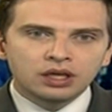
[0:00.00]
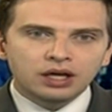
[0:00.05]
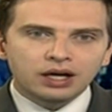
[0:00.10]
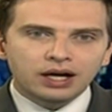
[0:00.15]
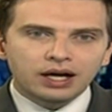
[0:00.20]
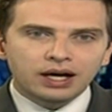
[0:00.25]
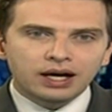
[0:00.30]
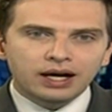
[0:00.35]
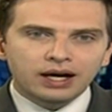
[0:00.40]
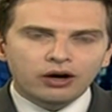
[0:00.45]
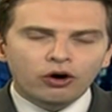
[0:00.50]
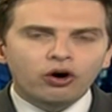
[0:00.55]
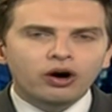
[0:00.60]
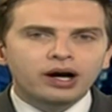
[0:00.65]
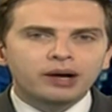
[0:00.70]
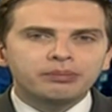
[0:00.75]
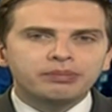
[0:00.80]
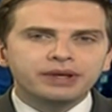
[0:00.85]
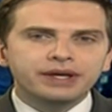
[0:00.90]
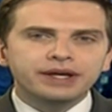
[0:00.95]
A
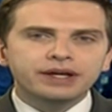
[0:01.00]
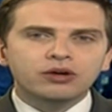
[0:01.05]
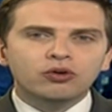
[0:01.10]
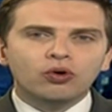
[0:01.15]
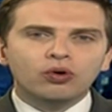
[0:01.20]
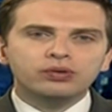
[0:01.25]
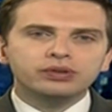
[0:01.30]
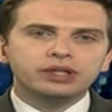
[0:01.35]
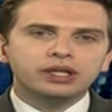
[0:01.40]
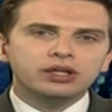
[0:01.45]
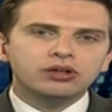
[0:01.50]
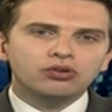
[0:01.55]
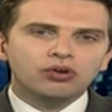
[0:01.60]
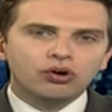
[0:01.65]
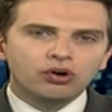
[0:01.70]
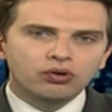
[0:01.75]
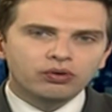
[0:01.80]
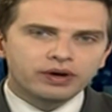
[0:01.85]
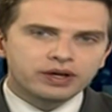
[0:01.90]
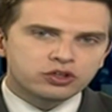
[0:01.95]
OAB
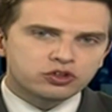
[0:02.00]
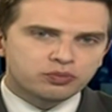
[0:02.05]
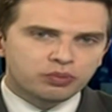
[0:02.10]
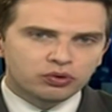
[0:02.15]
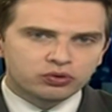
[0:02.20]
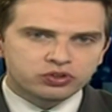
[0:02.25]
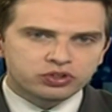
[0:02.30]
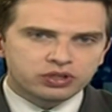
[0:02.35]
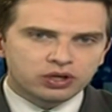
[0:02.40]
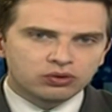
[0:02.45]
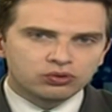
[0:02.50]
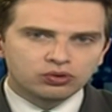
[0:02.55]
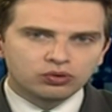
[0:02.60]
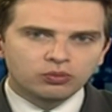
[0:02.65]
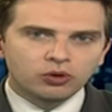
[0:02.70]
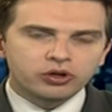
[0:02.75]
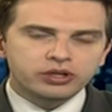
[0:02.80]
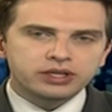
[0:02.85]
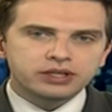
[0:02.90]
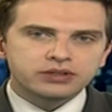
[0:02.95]
condenou a expulsão do
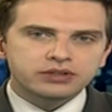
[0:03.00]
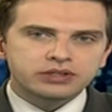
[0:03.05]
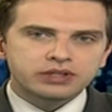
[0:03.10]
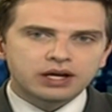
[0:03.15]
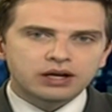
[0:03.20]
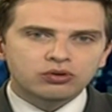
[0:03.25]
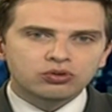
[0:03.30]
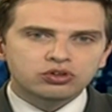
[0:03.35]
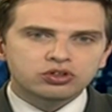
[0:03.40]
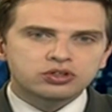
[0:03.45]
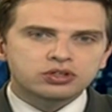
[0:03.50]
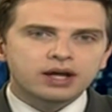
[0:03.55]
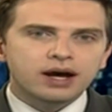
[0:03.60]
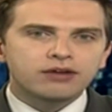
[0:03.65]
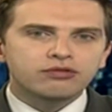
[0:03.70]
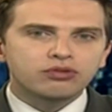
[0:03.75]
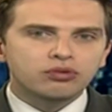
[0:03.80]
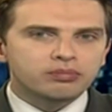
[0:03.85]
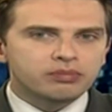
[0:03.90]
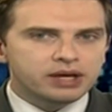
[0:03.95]
humorista
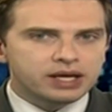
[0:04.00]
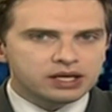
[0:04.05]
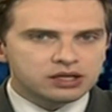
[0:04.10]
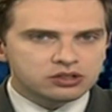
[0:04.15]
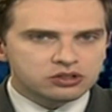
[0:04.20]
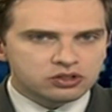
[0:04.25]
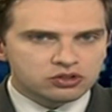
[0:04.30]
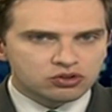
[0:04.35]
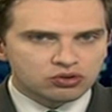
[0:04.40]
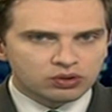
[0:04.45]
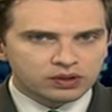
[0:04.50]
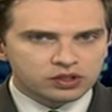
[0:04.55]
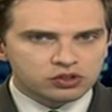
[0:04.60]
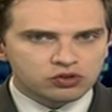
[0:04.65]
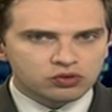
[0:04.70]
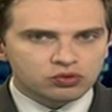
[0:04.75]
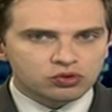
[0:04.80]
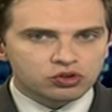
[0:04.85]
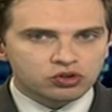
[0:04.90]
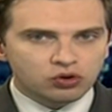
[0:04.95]
Gustavo Mendes durante
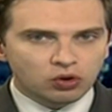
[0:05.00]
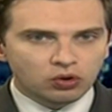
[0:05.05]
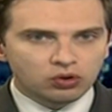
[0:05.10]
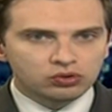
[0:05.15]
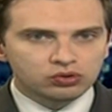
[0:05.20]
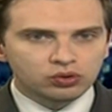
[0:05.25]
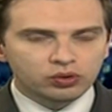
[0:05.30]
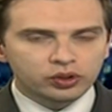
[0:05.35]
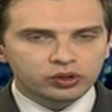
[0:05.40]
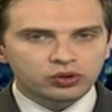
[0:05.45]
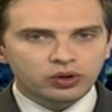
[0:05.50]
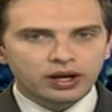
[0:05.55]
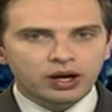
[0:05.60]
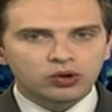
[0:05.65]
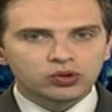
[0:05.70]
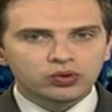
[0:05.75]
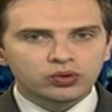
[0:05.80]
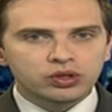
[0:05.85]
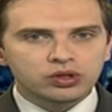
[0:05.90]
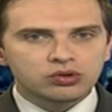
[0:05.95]
um show no
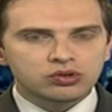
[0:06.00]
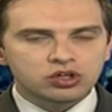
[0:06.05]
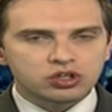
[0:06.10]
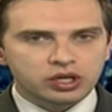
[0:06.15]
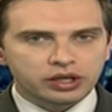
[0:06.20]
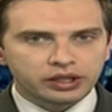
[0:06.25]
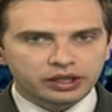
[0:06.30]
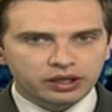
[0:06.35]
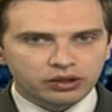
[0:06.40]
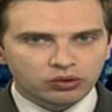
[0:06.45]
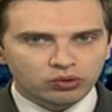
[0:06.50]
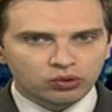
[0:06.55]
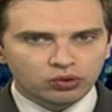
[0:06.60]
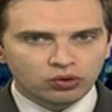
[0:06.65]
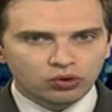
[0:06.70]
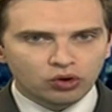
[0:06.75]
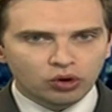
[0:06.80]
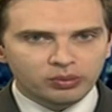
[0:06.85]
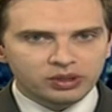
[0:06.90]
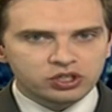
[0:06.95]
litoral do Rio de Janeiro.
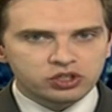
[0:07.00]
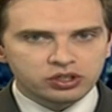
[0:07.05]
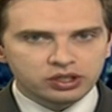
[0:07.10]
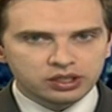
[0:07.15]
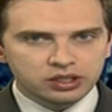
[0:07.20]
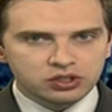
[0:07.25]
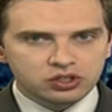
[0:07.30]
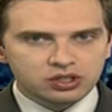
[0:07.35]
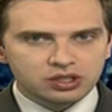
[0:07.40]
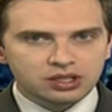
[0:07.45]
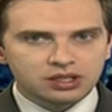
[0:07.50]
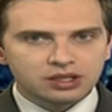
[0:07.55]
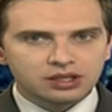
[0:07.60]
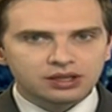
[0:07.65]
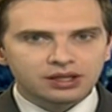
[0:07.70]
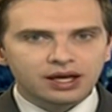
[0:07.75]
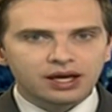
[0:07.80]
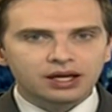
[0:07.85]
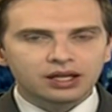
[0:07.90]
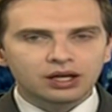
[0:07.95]
O comediante, que
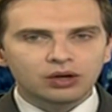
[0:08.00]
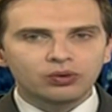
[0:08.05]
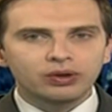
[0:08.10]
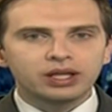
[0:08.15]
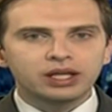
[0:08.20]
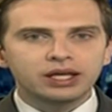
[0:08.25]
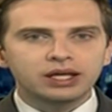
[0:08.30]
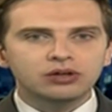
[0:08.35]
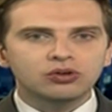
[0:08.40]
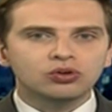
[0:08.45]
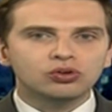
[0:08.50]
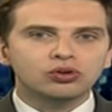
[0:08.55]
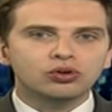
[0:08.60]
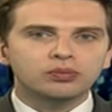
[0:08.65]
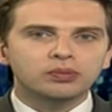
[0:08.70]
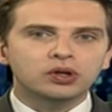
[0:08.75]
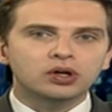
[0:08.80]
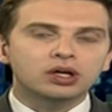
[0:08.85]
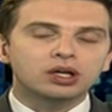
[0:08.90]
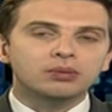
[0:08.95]
integra o elenco do
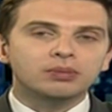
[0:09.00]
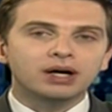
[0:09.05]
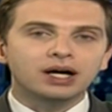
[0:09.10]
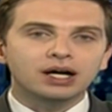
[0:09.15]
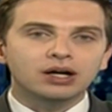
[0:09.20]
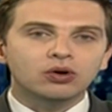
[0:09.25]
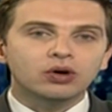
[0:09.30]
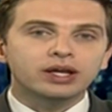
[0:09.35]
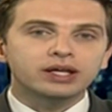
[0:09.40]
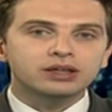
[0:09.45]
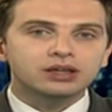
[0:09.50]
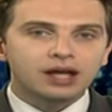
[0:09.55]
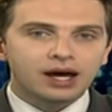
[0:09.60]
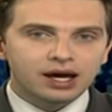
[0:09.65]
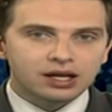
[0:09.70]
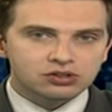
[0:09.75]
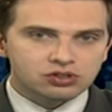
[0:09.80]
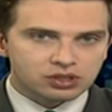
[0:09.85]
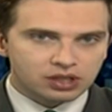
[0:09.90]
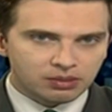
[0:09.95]
programa Agora é
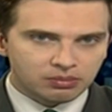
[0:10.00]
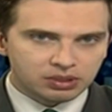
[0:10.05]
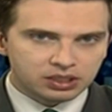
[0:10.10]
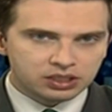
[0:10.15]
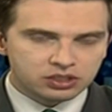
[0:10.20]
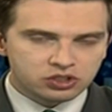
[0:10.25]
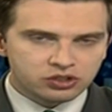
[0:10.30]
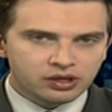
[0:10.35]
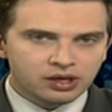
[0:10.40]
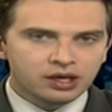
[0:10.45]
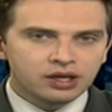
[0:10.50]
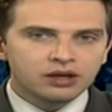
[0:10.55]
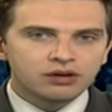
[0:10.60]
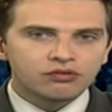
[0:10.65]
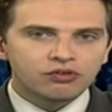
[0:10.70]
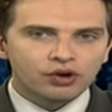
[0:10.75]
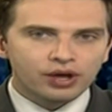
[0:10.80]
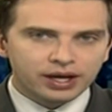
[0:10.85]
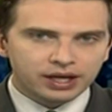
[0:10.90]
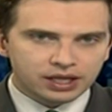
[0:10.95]
Tarde da Band,
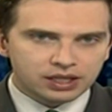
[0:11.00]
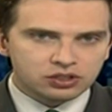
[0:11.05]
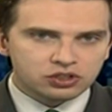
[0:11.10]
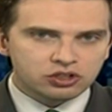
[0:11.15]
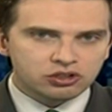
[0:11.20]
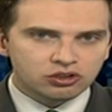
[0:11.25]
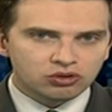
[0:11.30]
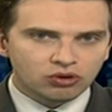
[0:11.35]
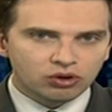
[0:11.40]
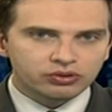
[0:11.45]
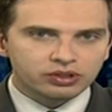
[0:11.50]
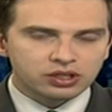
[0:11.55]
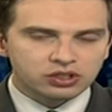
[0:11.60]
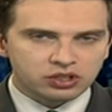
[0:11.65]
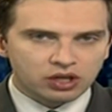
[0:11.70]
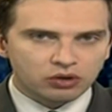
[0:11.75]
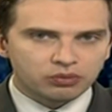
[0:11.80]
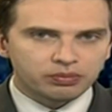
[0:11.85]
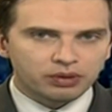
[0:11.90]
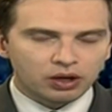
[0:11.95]
foi agredido ao
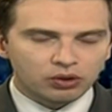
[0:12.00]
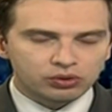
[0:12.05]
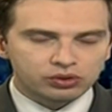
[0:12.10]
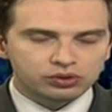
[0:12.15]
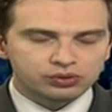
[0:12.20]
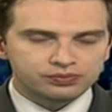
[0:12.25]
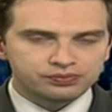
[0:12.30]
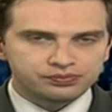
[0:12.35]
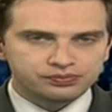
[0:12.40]
deixar o palco.